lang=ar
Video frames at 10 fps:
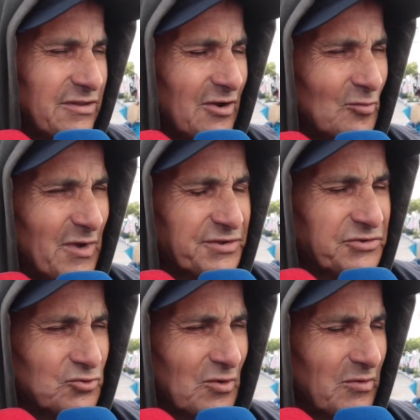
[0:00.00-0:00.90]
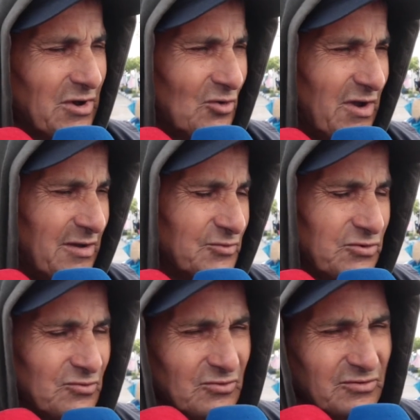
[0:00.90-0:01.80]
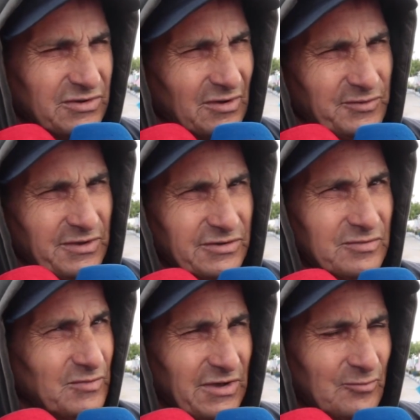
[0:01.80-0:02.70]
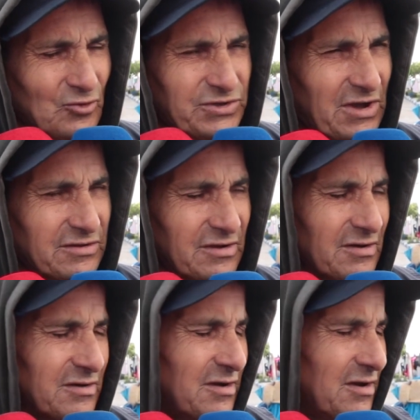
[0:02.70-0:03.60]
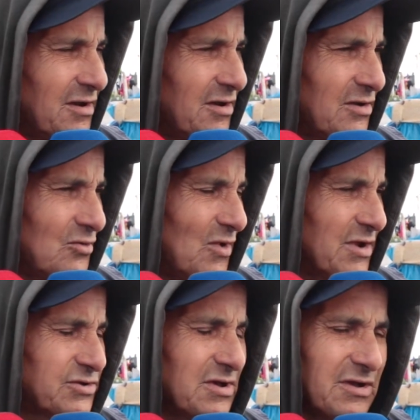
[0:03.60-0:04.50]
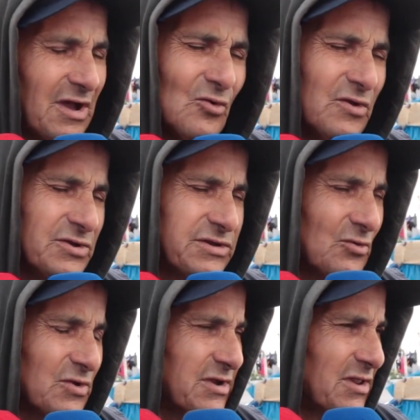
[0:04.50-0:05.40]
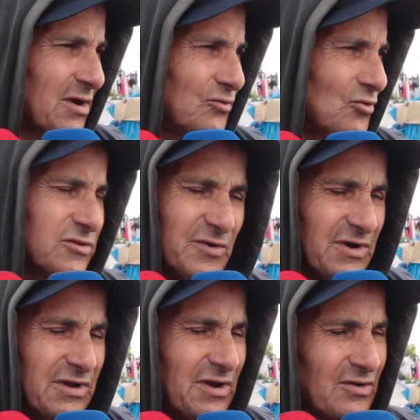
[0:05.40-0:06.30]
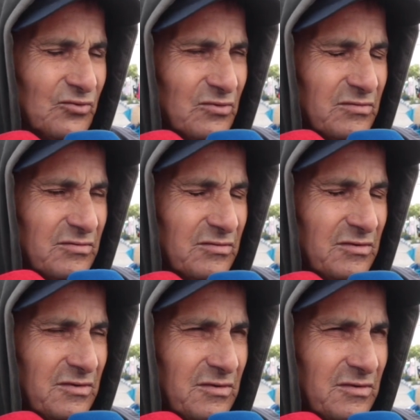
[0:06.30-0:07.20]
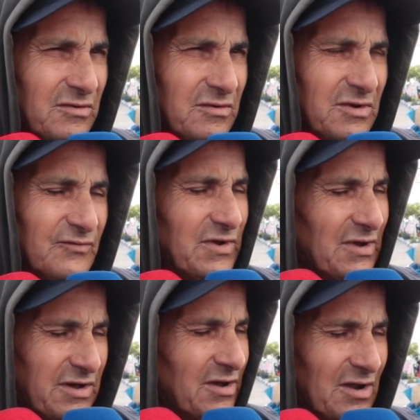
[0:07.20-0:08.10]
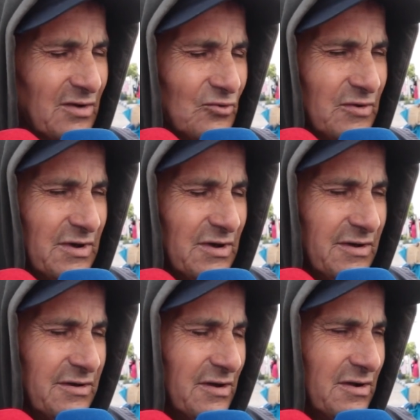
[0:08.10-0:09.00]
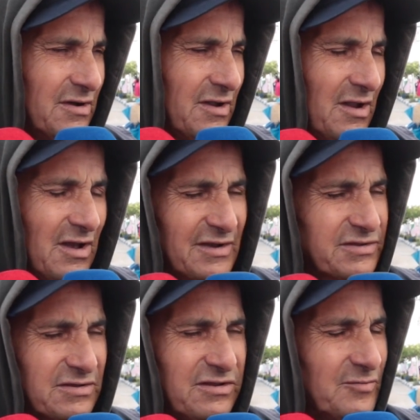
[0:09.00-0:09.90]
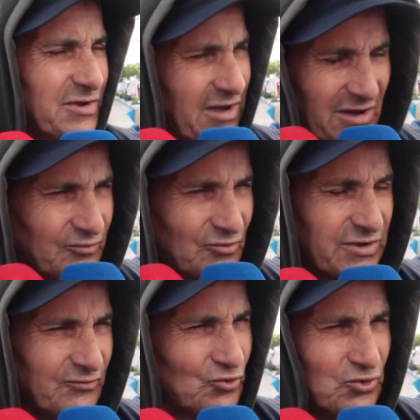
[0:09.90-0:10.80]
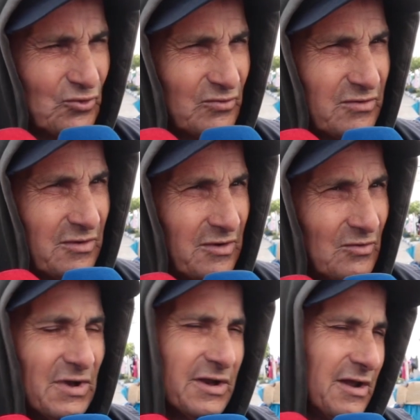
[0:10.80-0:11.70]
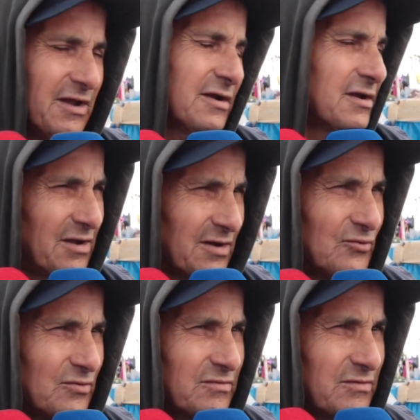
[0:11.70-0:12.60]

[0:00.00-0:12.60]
داروا مع استجواب الله اعلم شنو دار بينها انا ما كنتش حاضر وهادشي اللي قالوا لي انت واش كتعرفو قلت ما انا كنعرفو فعلا كنعرفوا انا لان العساس اللي ما تيعرفوش في وجهه ولكن انا كنعرفوا